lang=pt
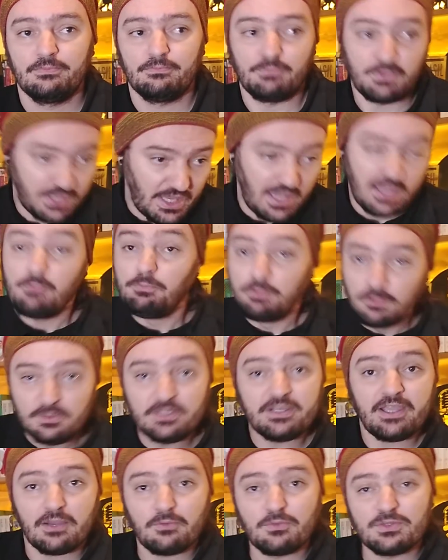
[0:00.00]
Porque a
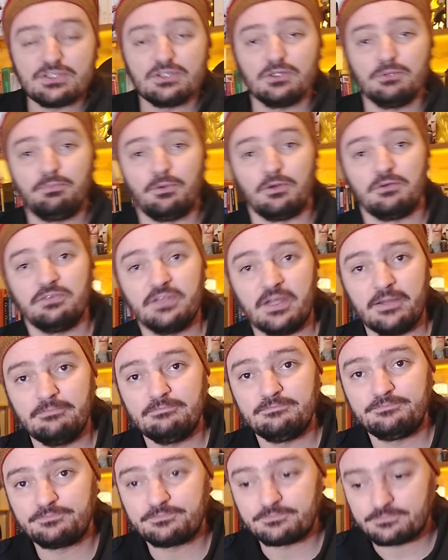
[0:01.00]
República é a coisa do povo, né?
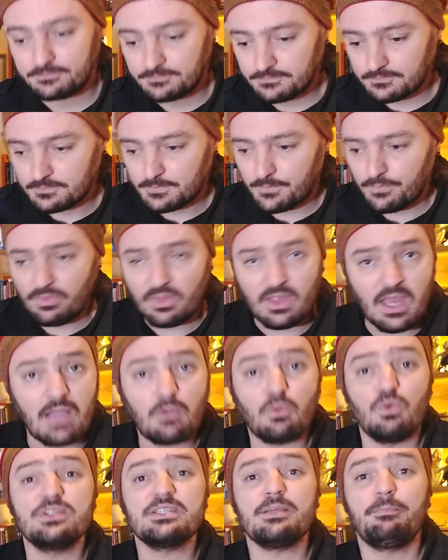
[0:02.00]
A
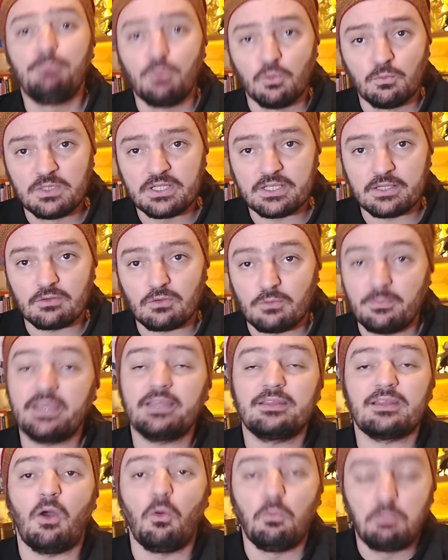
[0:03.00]
coisa pública. Como é
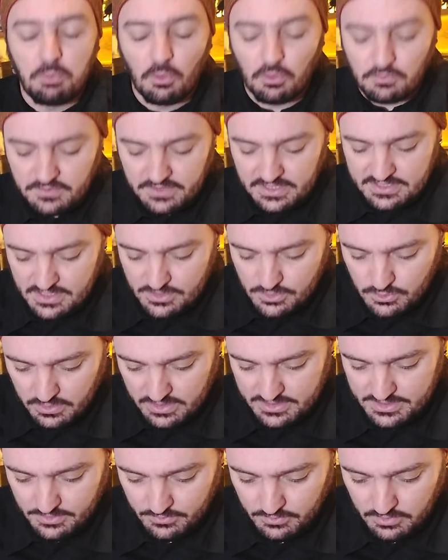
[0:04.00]
que está o povo nessa
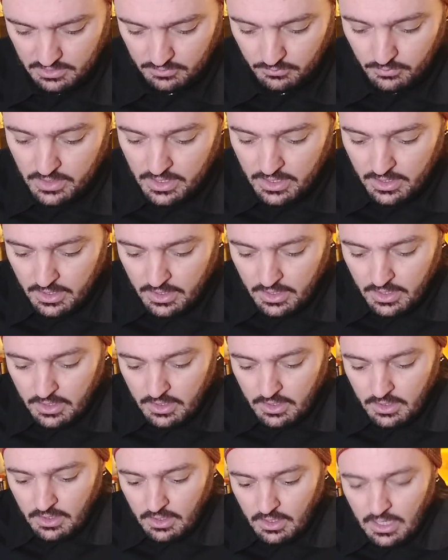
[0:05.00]
situação, então?
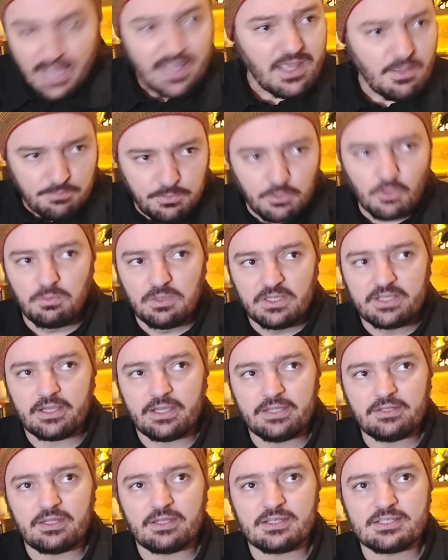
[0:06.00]
A
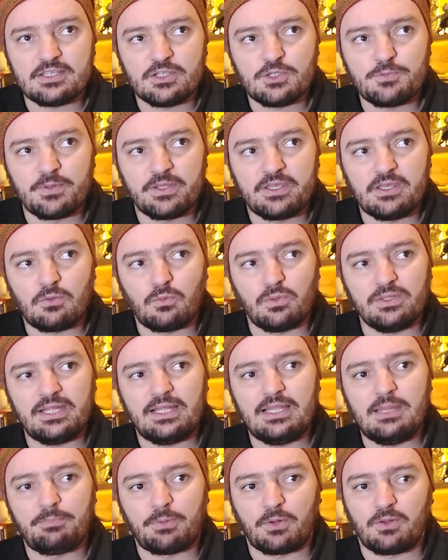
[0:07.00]
República é interessante porque quando
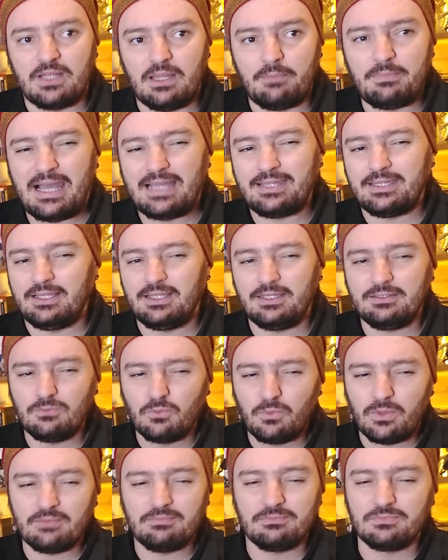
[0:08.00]
ela é proclamada, ela
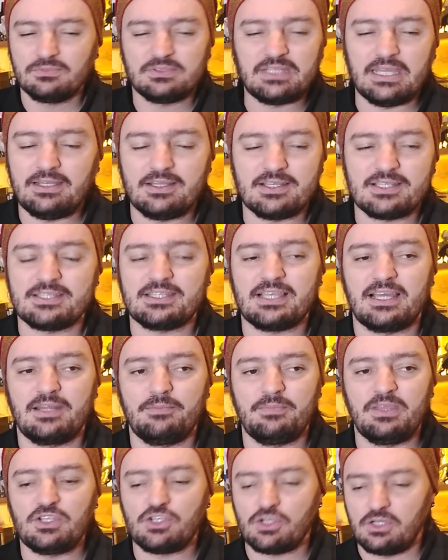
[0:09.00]
não, não tem
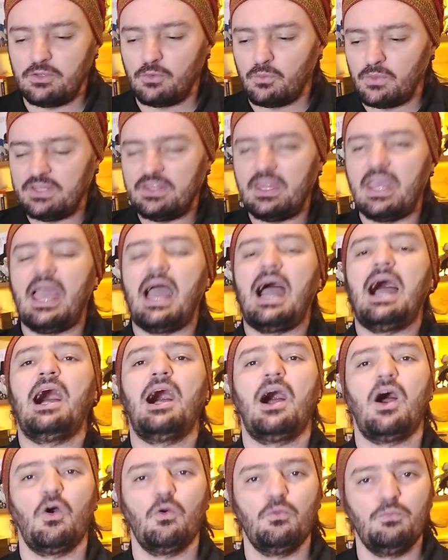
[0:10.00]
necessariamente ali um
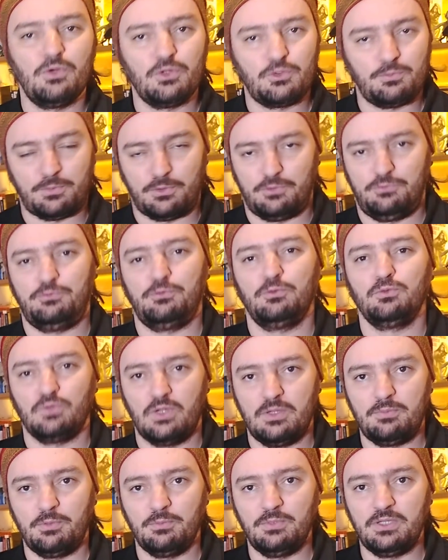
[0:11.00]
ideal muito profundo
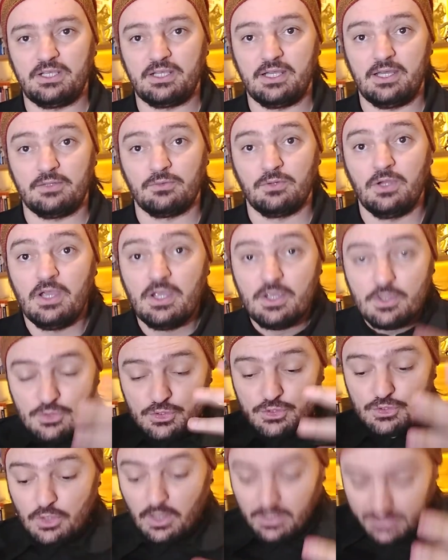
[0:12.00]
republicano,
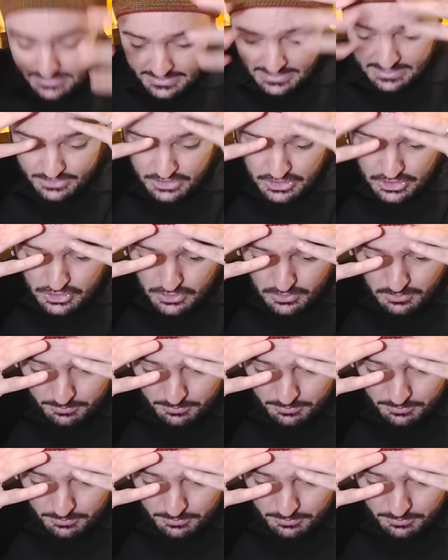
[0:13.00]
só que a gente